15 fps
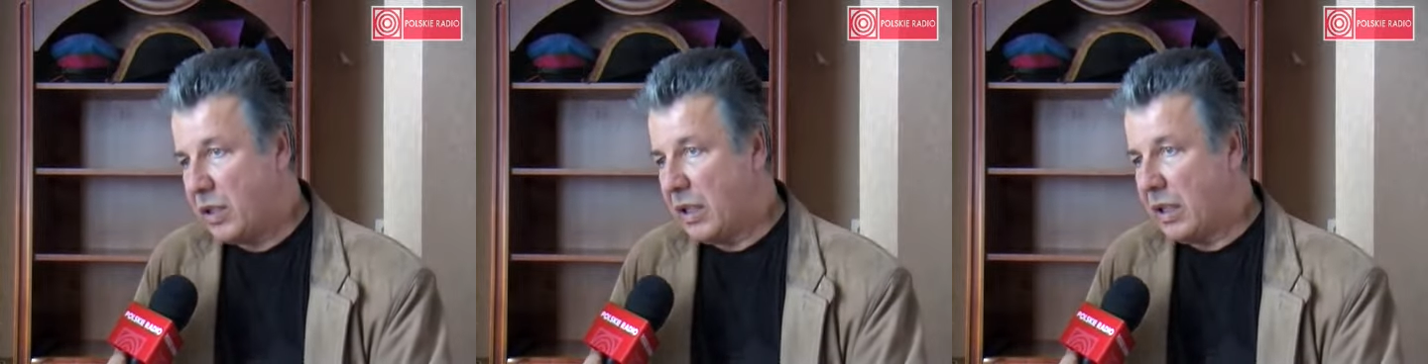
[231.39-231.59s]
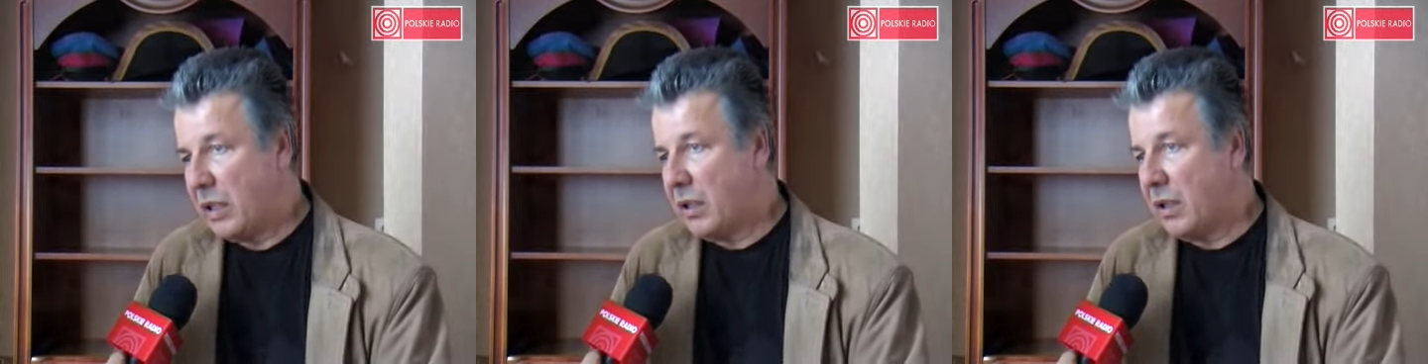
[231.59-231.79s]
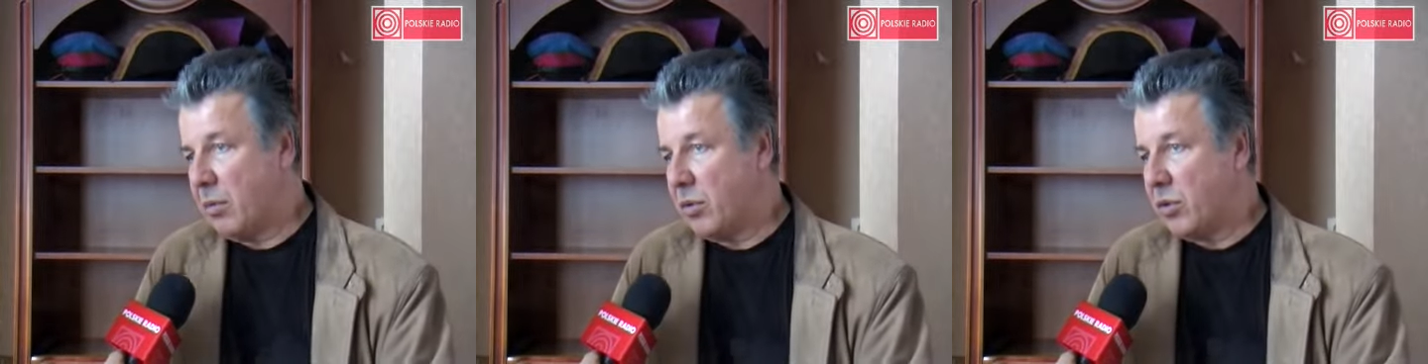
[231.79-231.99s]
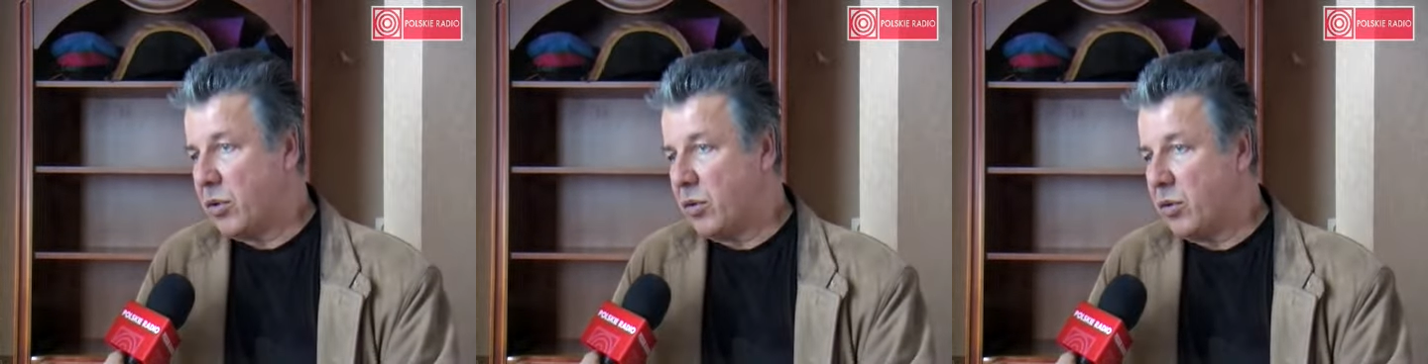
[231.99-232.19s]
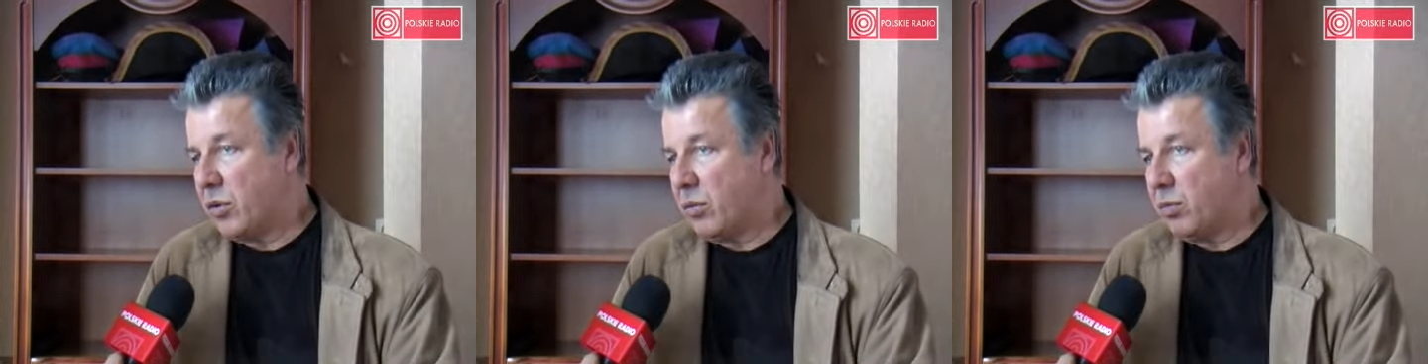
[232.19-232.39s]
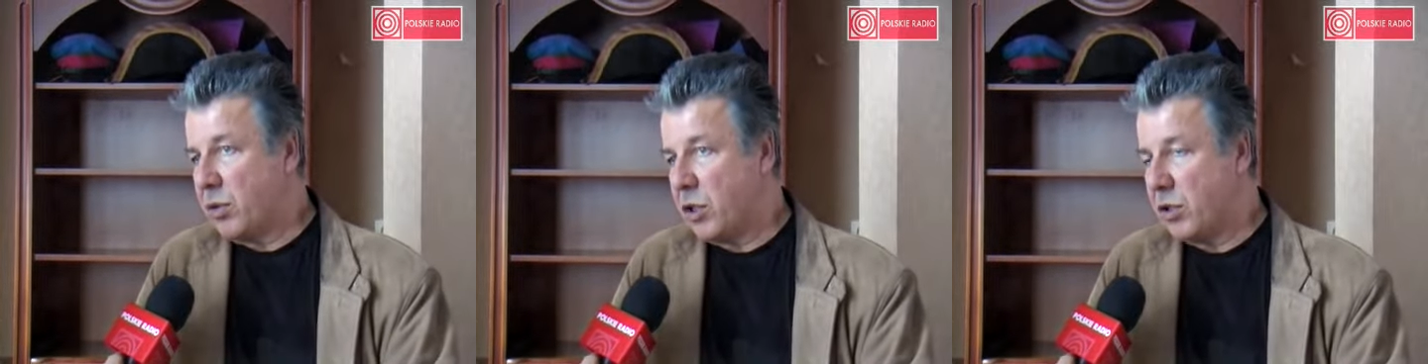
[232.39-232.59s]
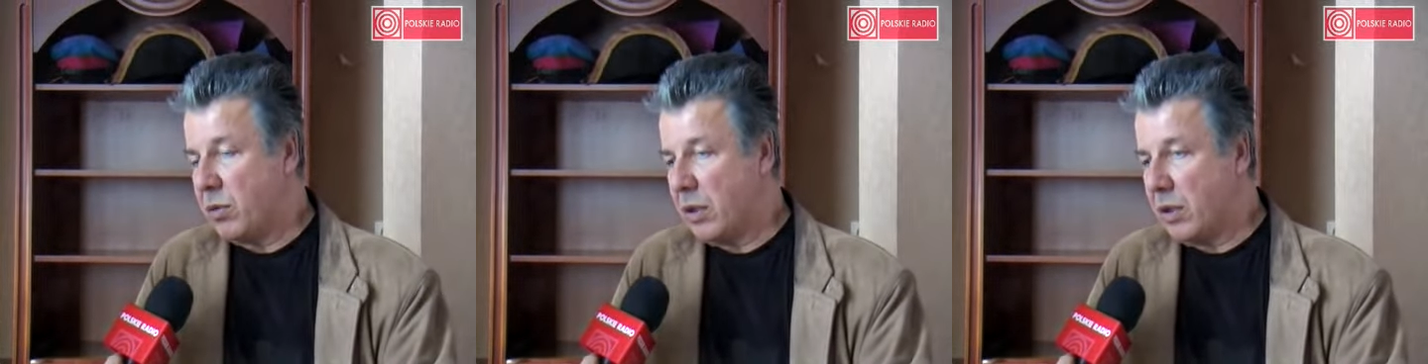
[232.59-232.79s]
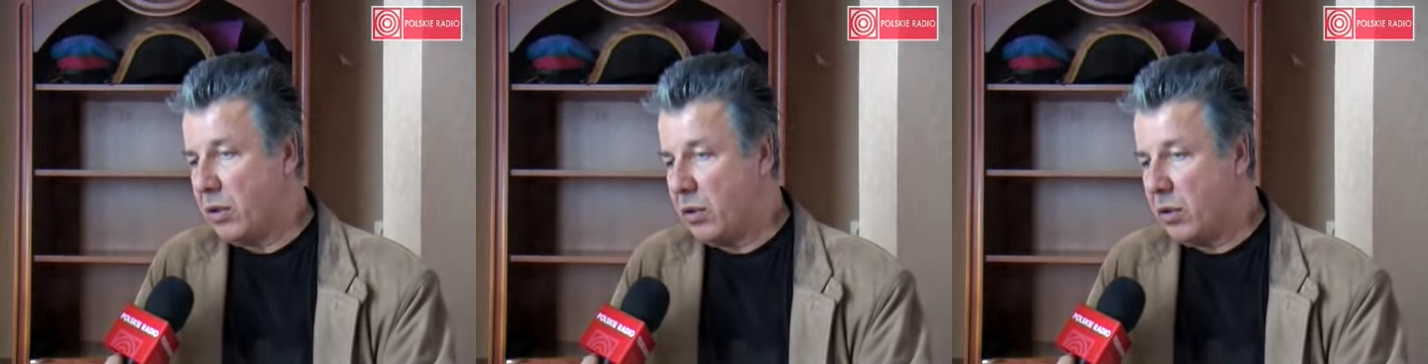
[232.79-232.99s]
tak na początku
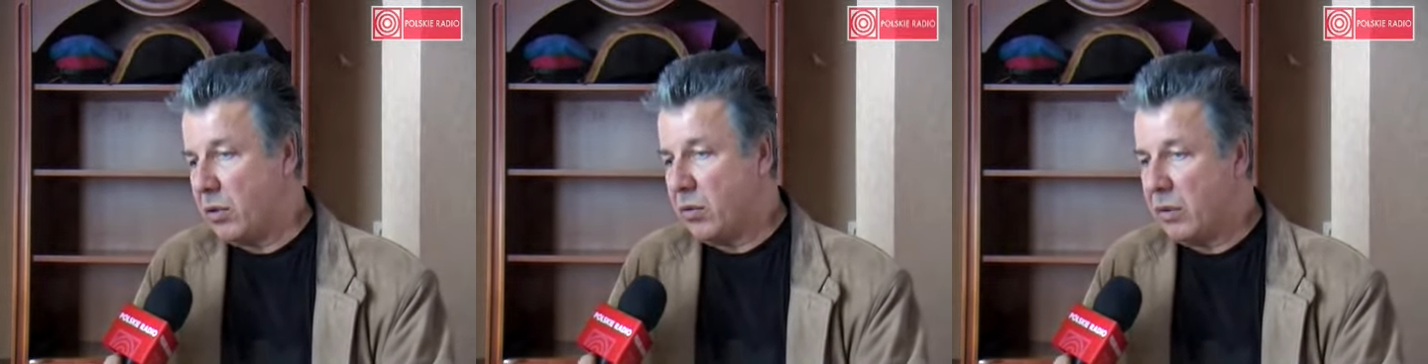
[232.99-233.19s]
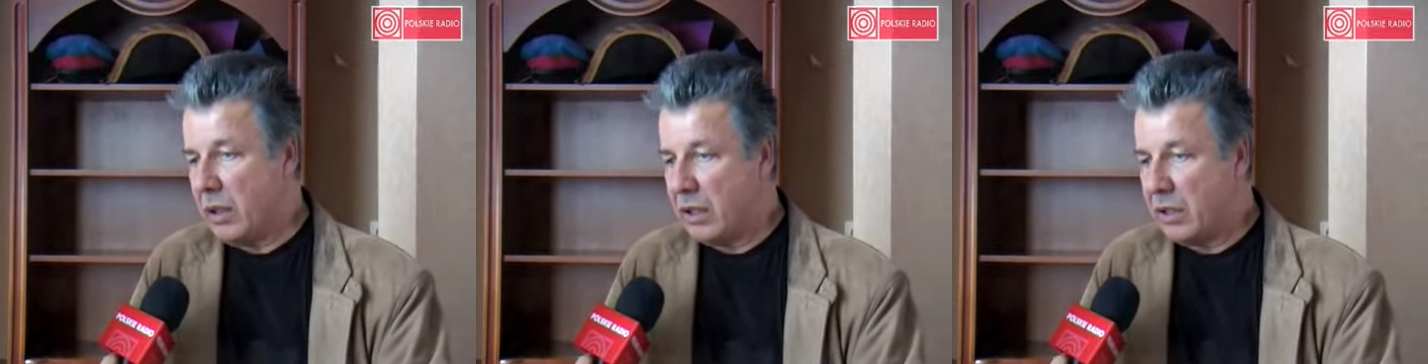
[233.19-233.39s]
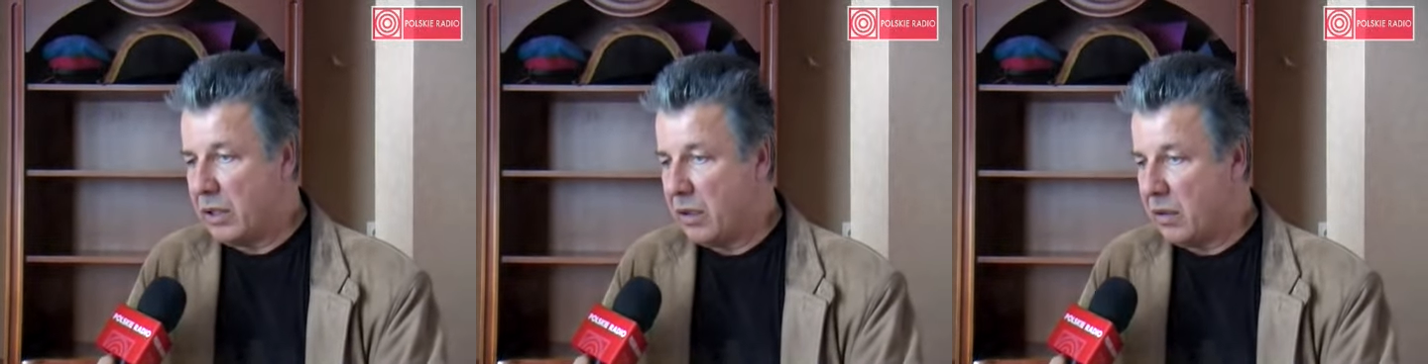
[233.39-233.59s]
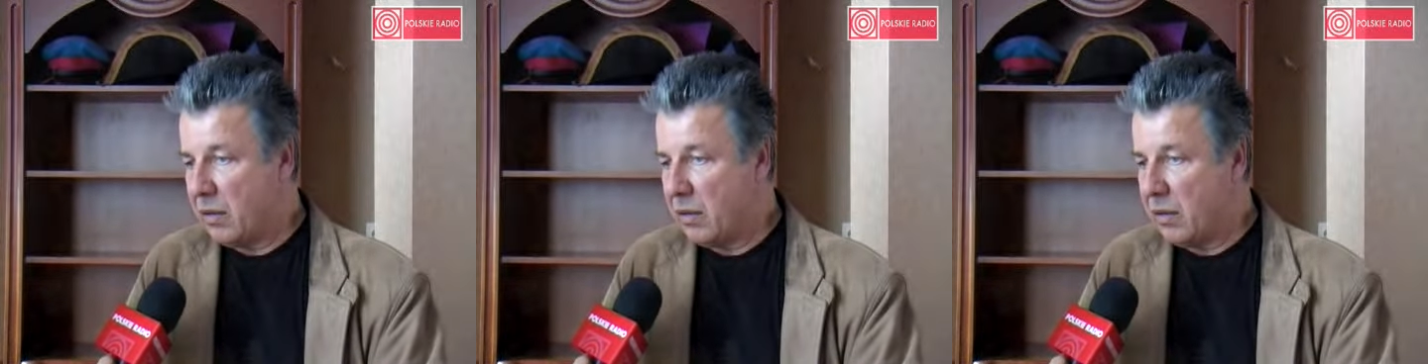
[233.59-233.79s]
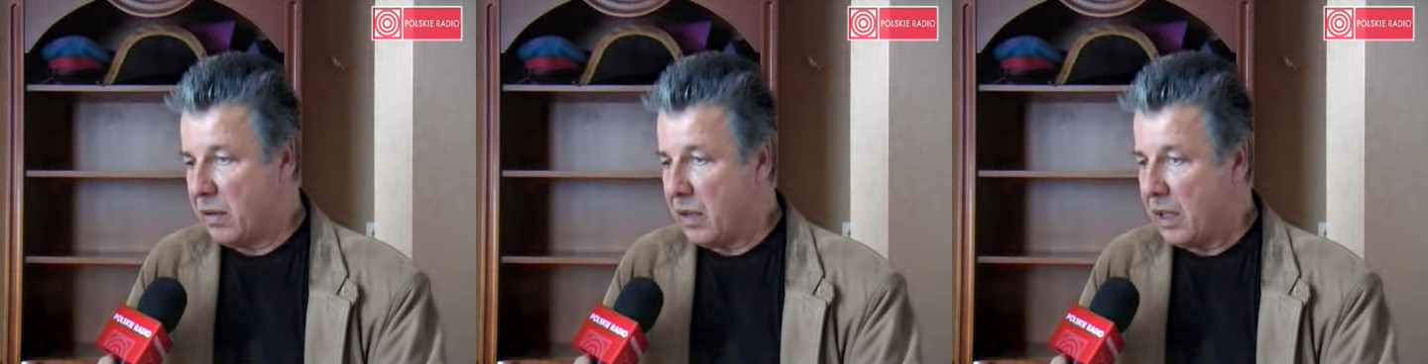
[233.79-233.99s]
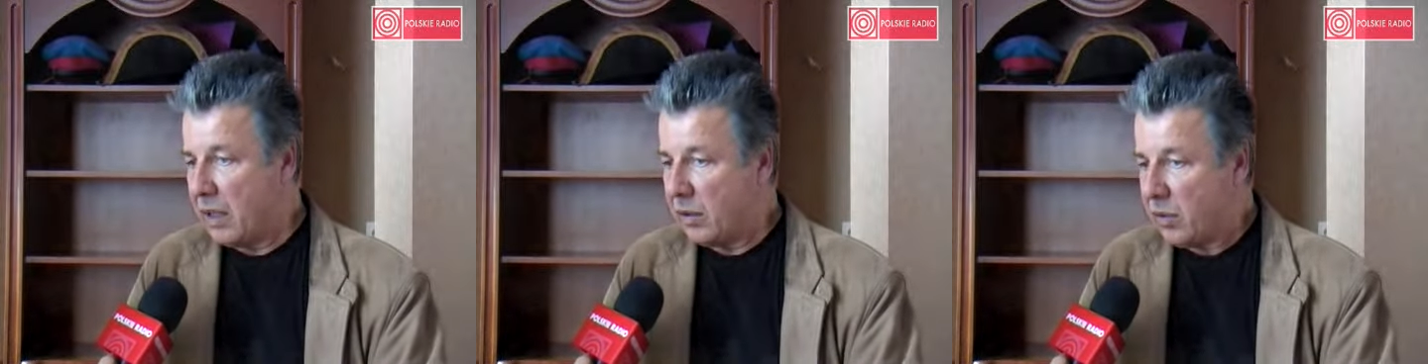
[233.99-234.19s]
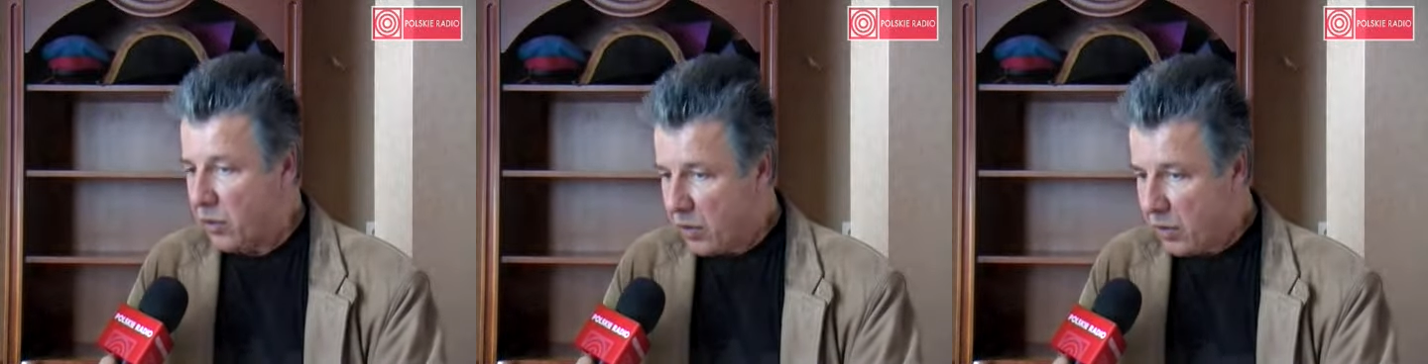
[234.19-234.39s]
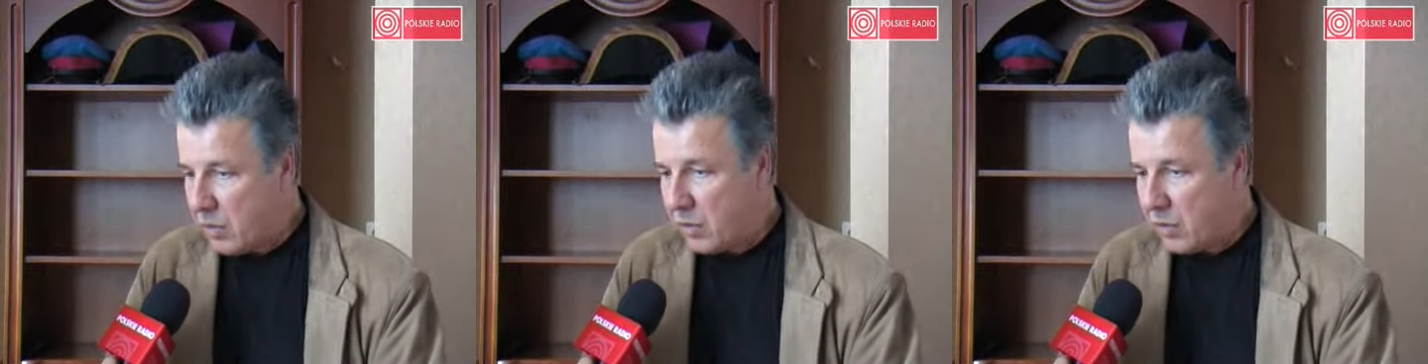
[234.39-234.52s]
przyszłego roku, jak się teatr już,